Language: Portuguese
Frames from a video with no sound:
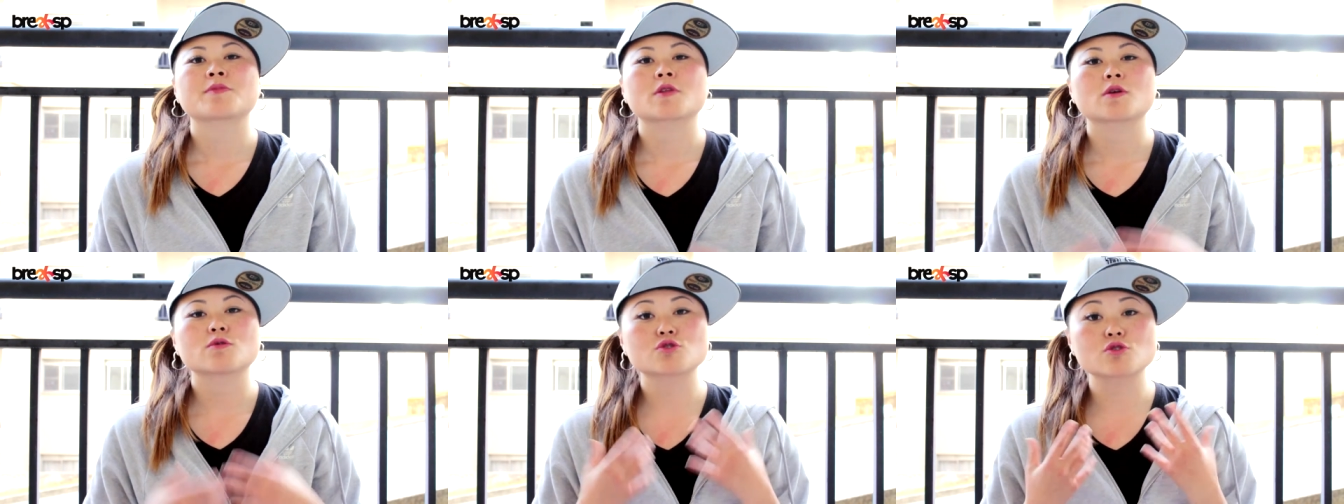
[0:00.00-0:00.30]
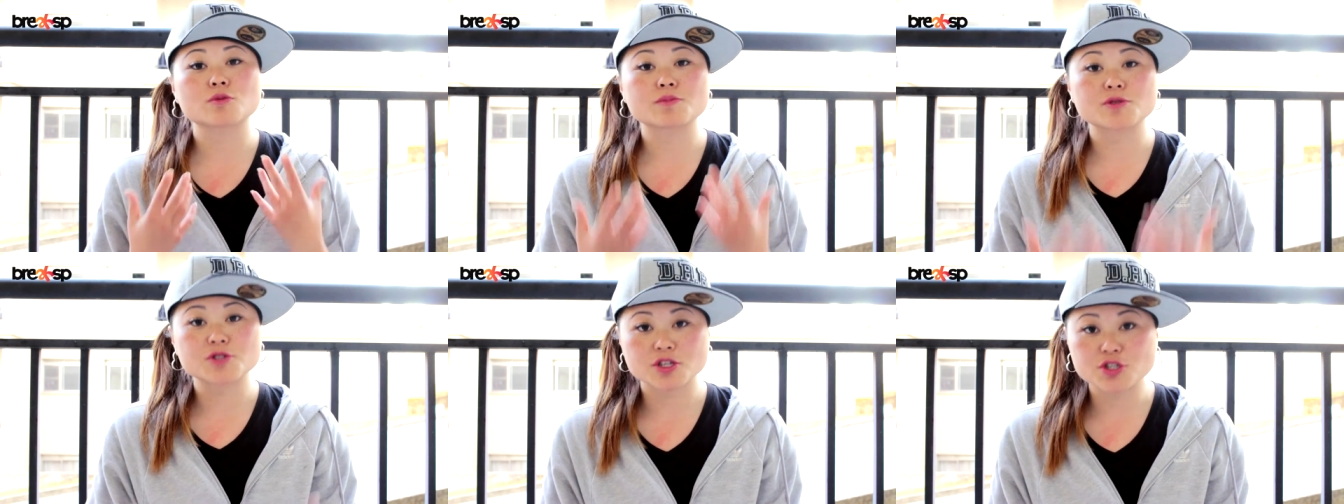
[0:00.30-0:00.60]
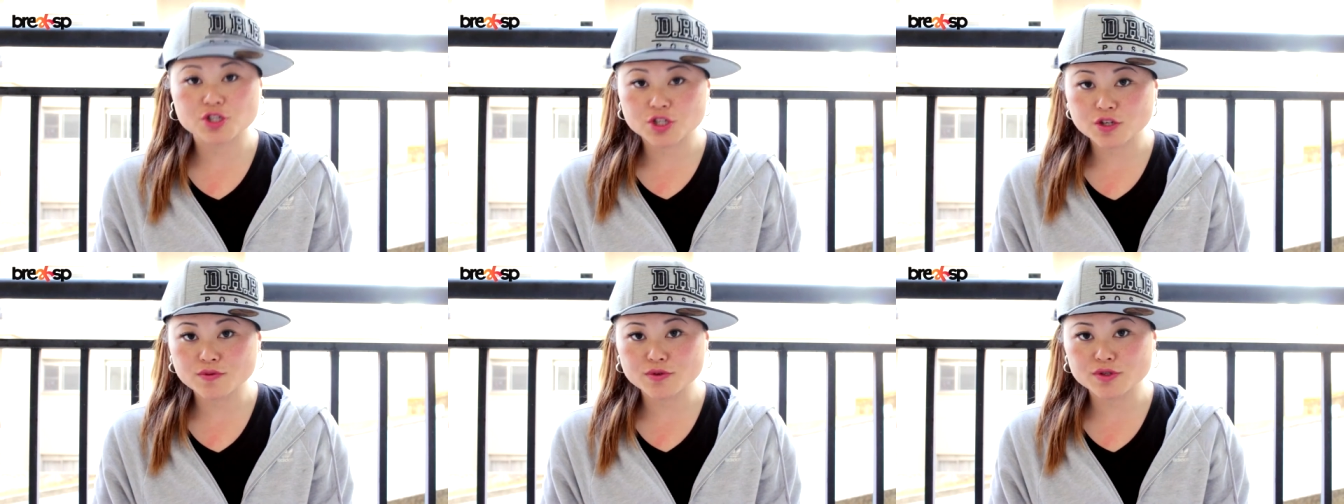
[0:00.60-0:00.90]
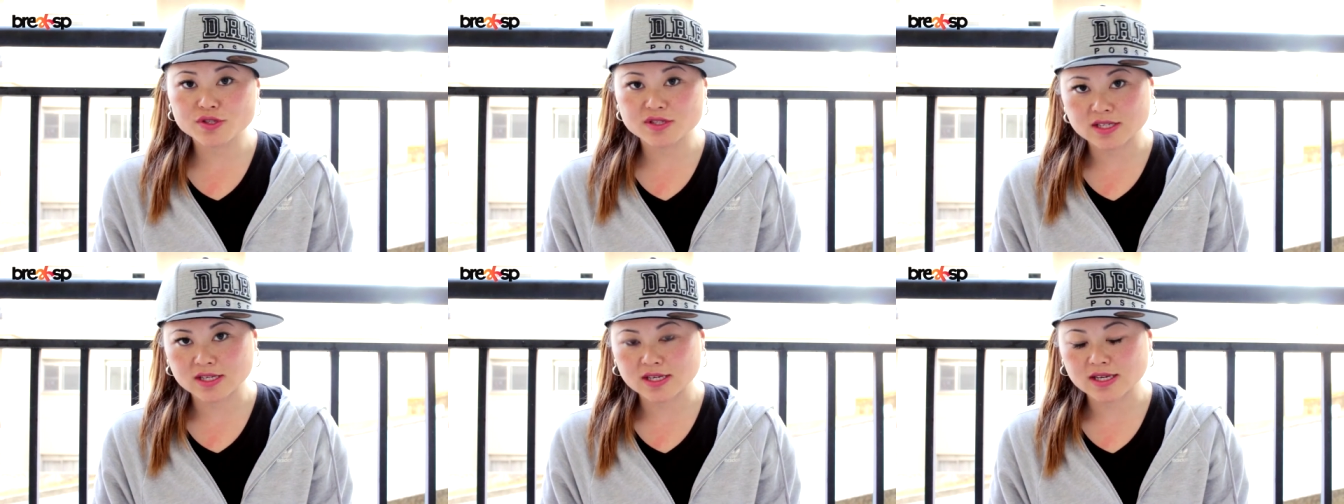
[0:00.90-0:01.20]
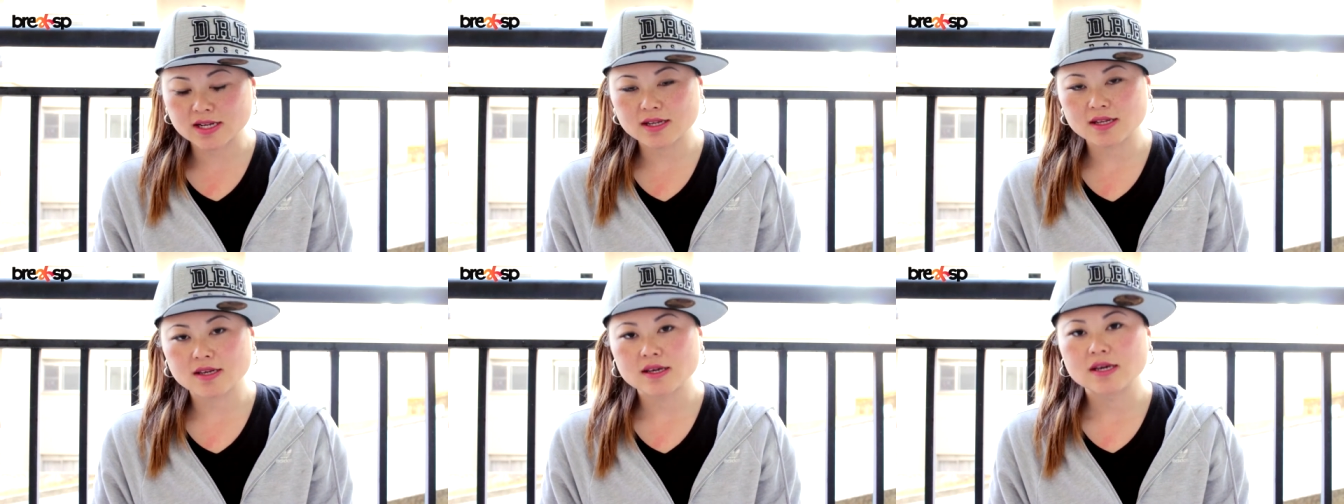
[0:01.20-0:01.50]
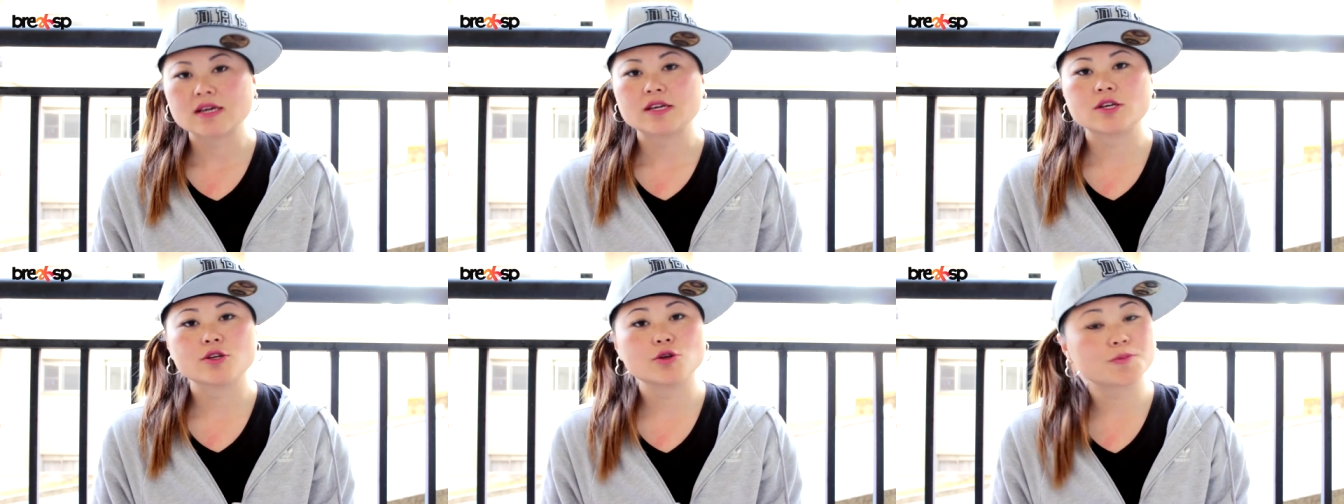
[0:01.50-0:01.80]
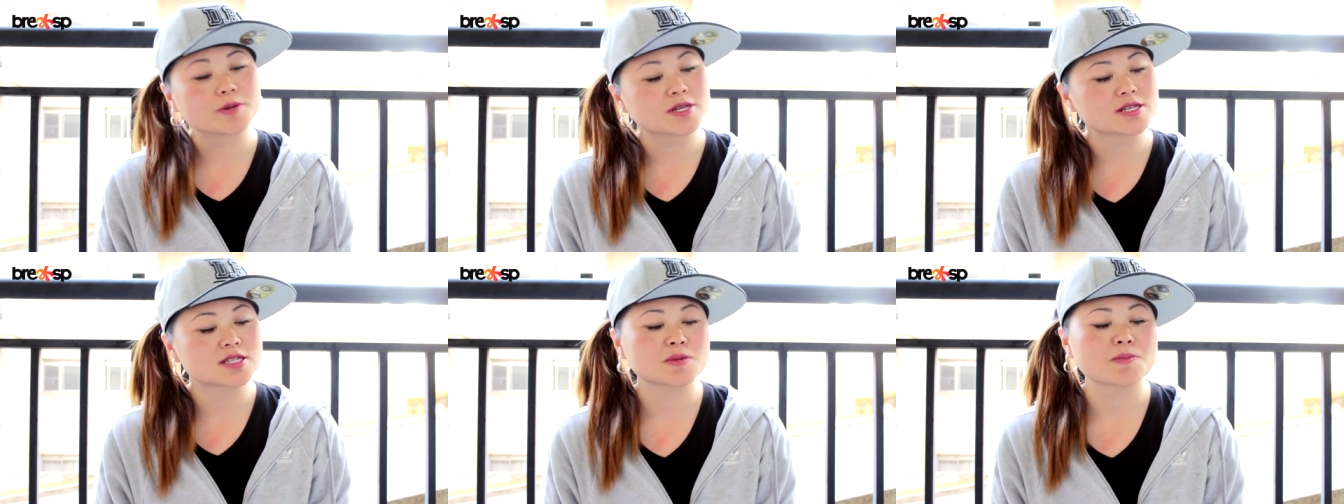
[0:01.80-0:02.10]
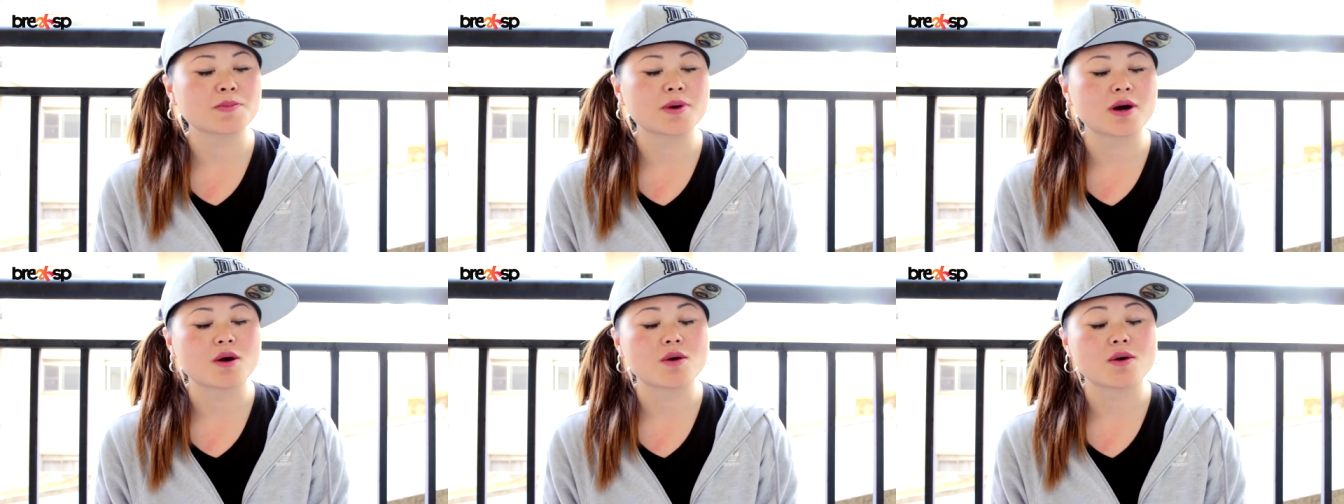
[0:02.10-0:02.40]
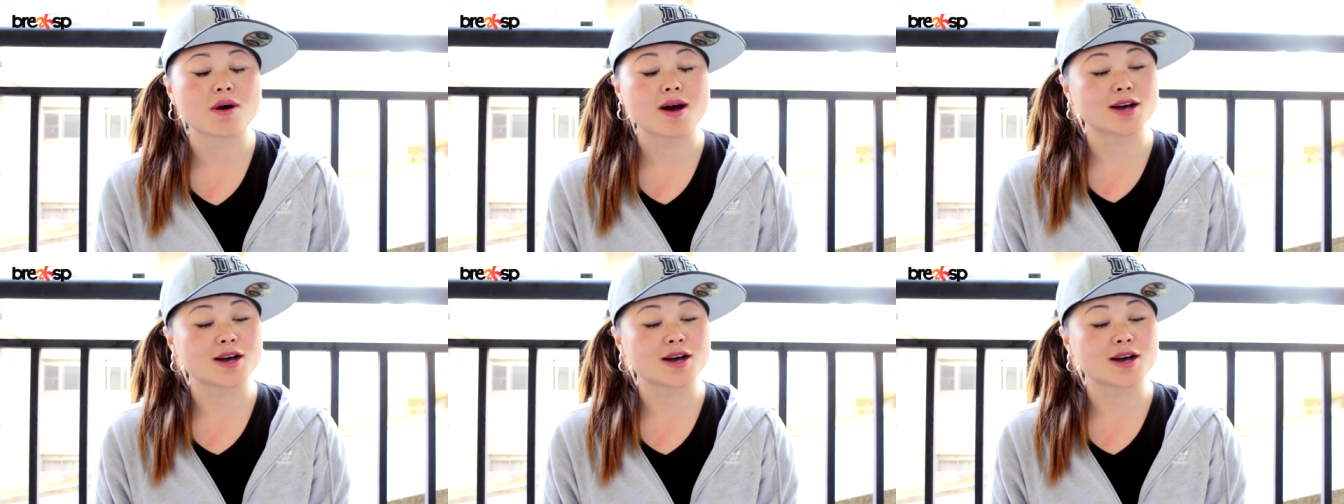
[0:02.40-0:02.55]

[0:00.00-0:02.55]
os objetivos dele e o principal,